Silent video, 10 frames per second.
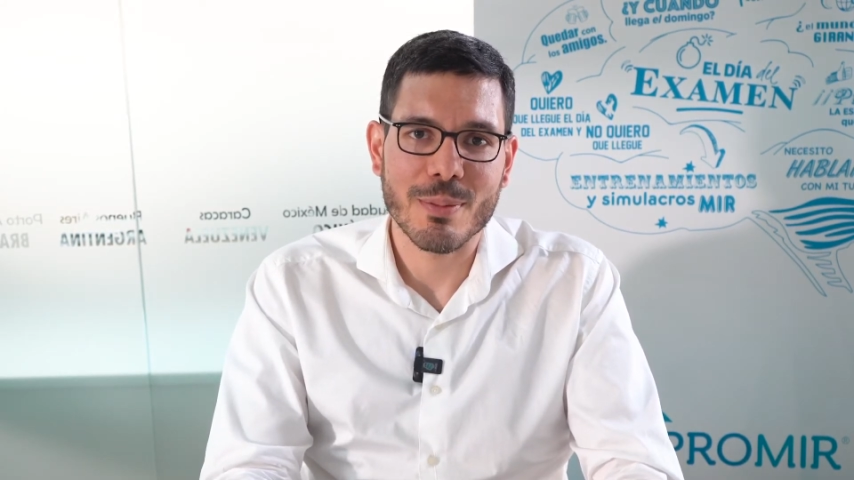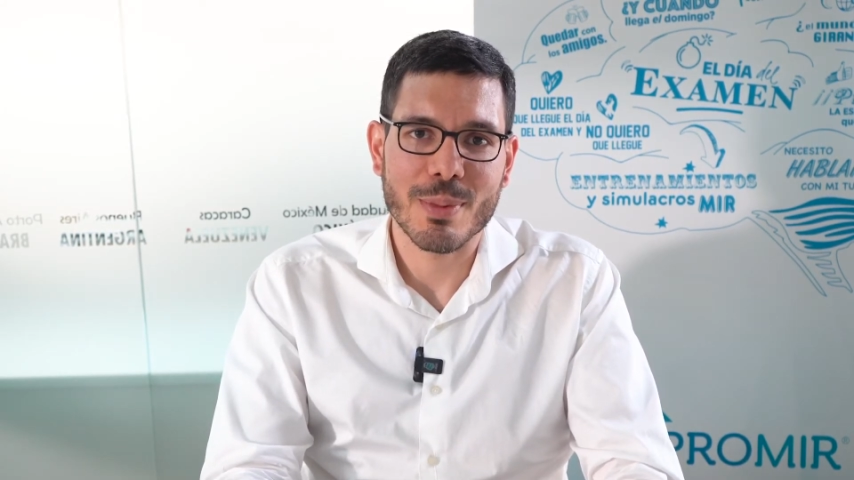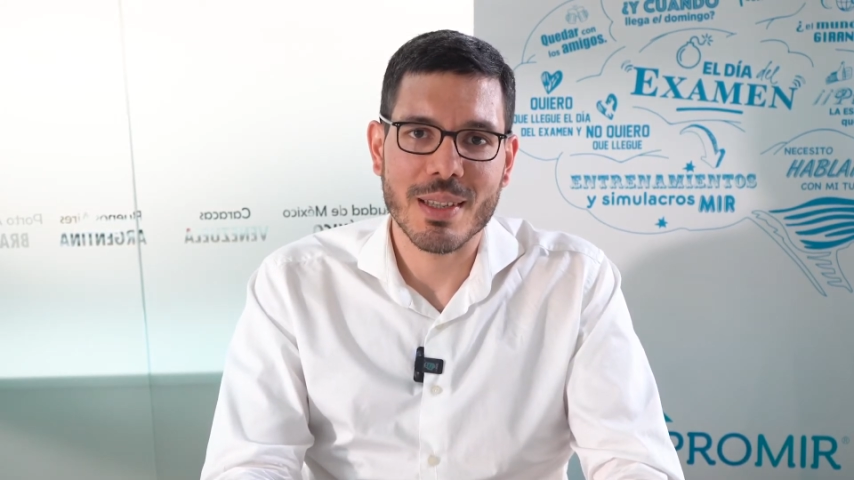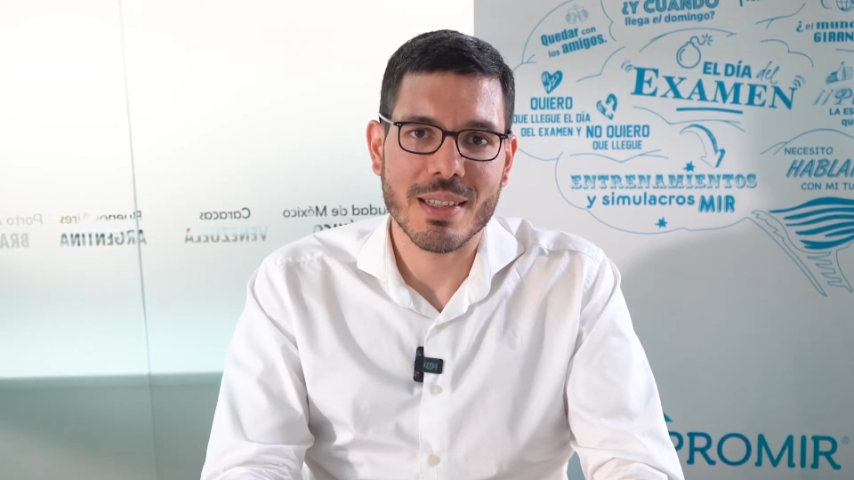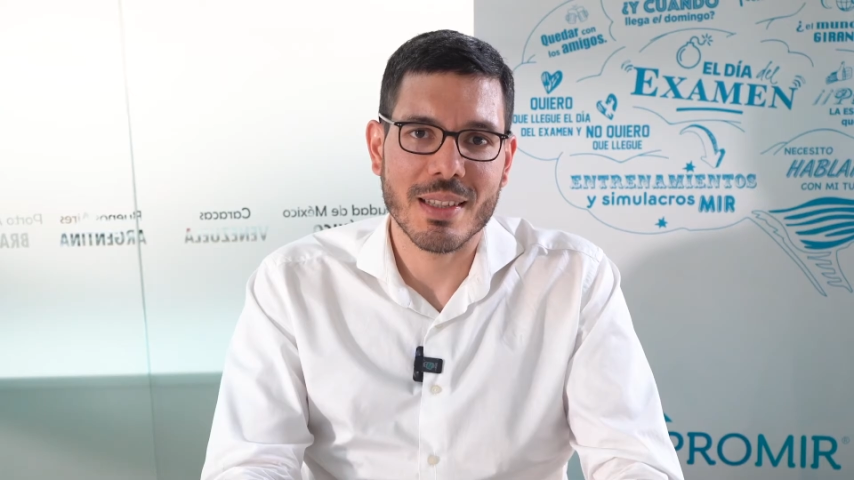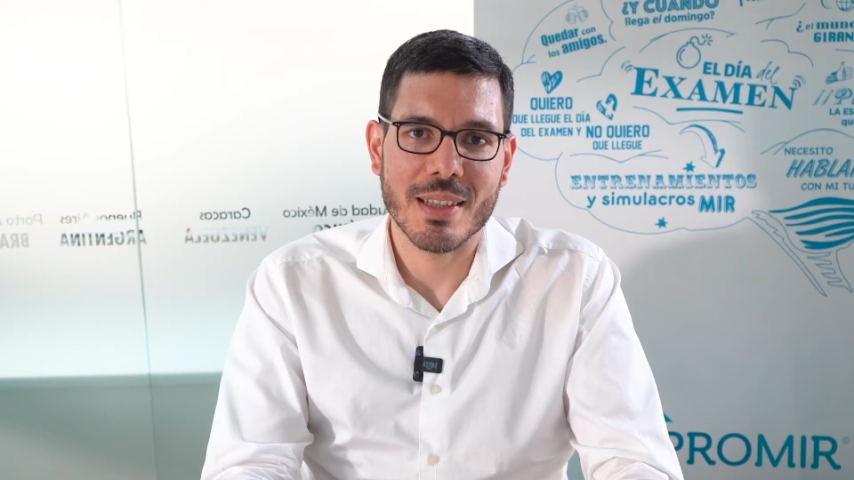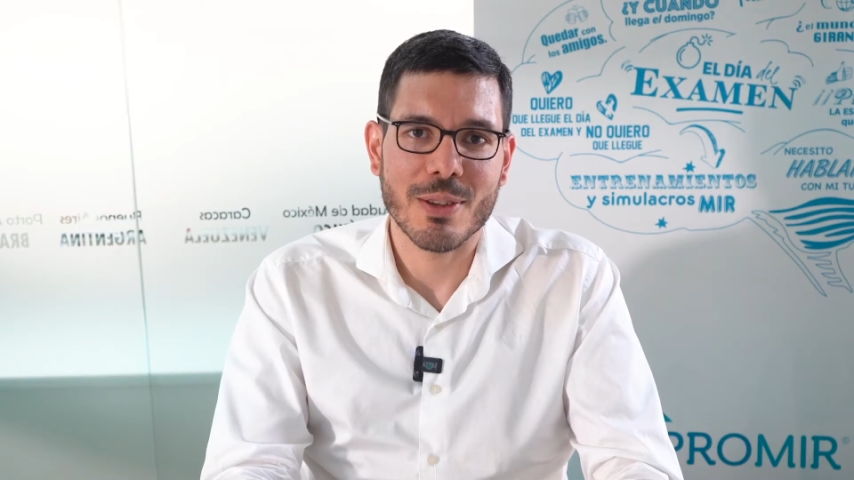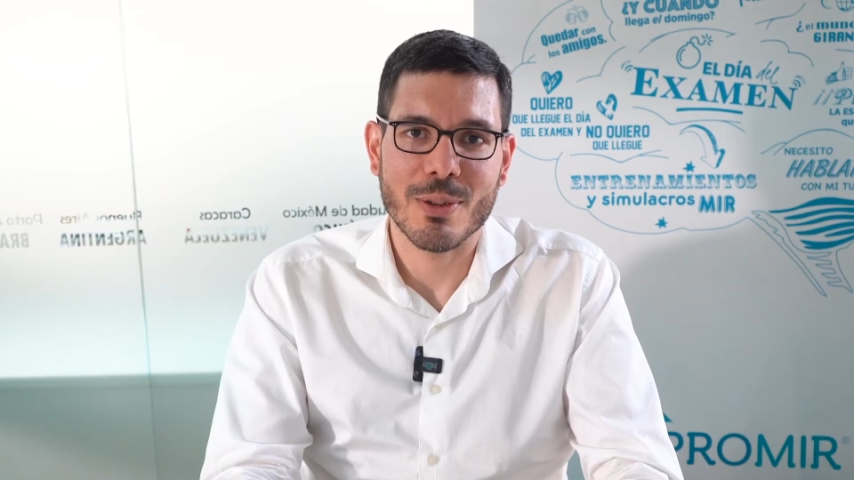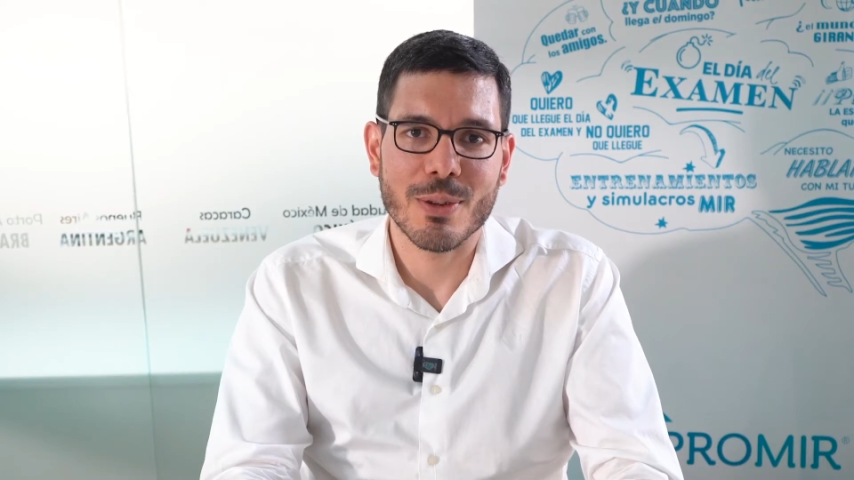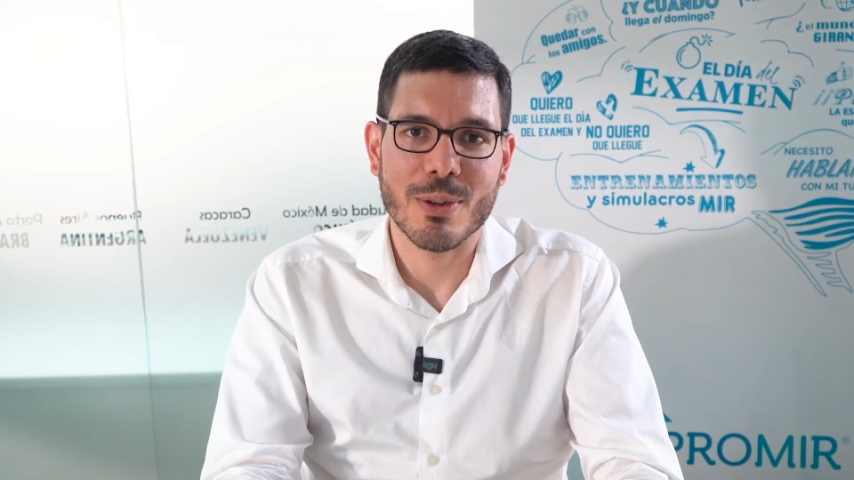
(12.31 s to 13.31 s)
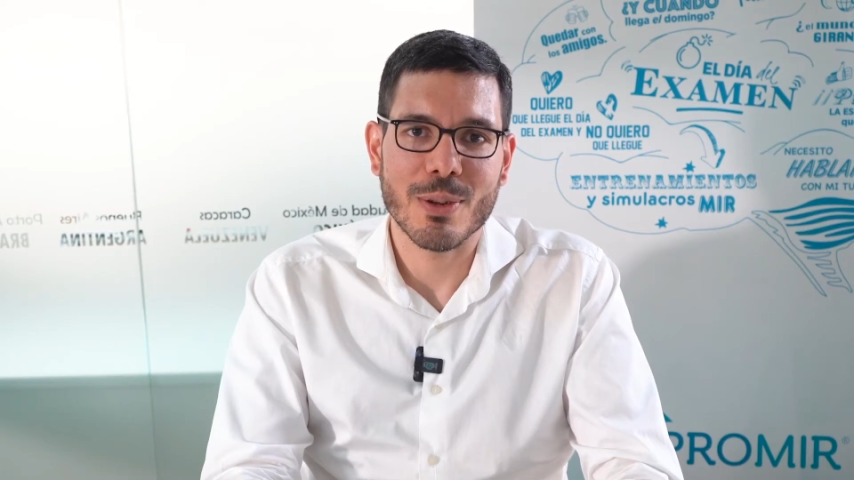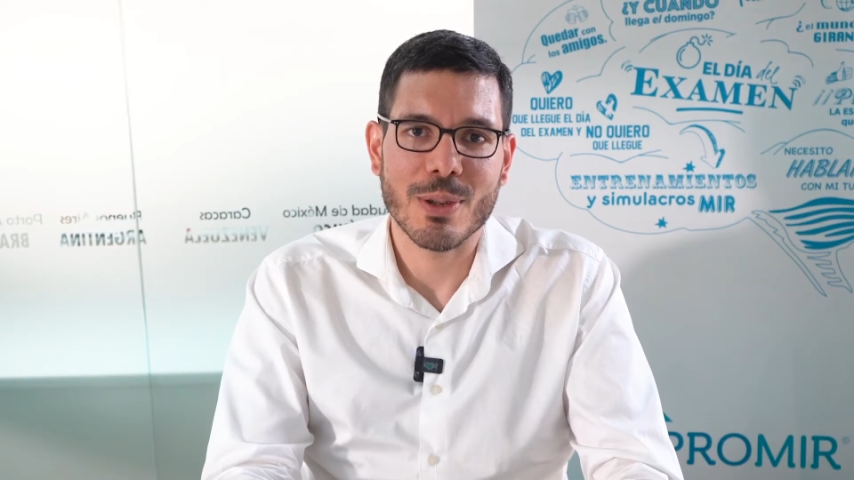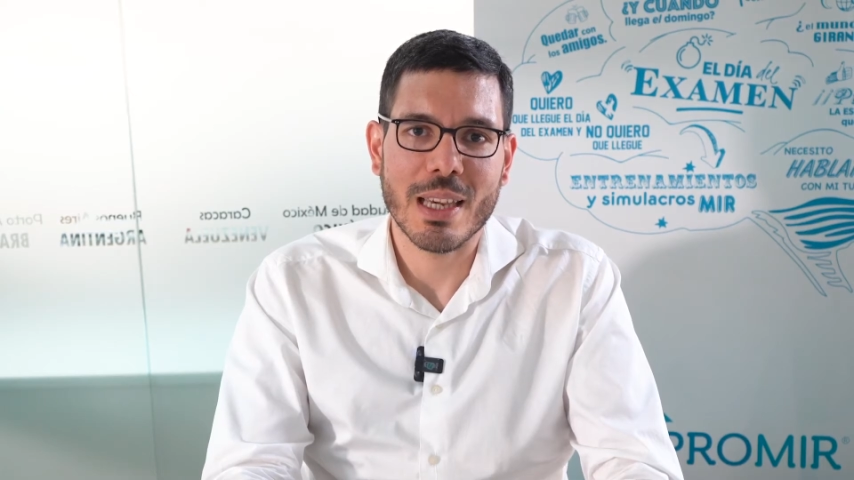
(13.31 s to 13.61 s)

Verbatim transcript: siempre te has sentido